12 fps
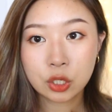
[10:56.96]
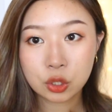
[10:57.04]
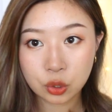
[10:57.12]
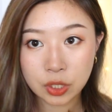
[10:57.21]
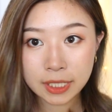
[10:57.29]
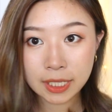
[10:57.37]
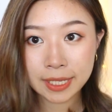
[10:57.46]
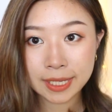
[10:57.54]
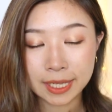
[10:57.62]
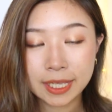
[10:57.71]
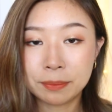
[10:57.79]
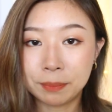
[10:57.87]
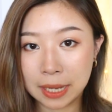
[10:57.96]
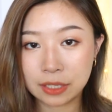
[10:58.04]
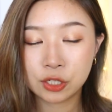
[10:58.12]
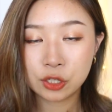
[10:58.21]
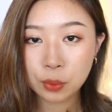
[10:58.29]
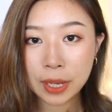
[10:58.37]
除了那个眼影
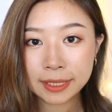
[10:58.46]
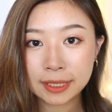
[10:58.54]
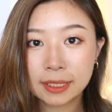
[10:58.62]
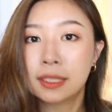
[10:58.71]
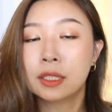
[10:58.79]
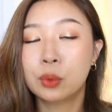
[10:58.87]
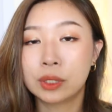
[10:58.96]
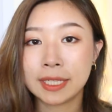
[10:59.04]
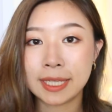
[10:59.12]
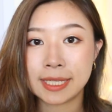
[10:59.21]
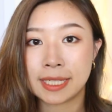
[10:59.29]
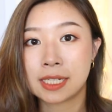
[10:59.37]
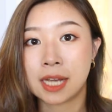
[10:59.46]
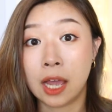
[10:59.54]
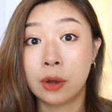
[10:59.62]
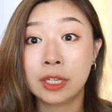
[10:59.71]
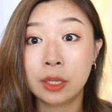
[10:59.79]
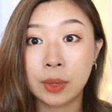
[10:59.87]
盘之外呢，我的眼镜上
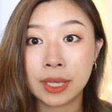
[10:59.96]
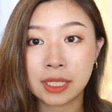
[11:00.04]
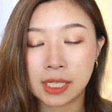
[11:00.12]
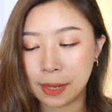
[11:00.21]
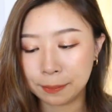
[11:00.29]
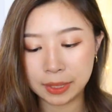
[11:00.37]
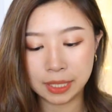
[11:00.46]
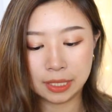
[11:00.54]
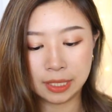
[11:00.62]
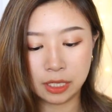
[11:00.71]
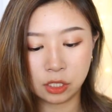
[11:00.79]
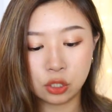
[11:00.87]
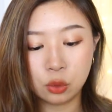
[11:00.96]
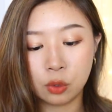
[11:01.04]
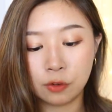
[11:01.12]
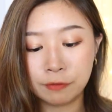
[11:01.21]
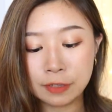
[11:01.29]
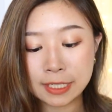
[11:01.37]
还有另外一个产品，也是
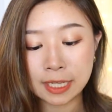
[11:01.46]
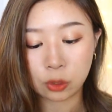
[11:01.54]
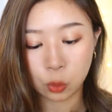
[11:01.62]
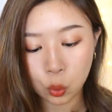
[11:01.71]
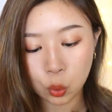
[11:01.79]
我分享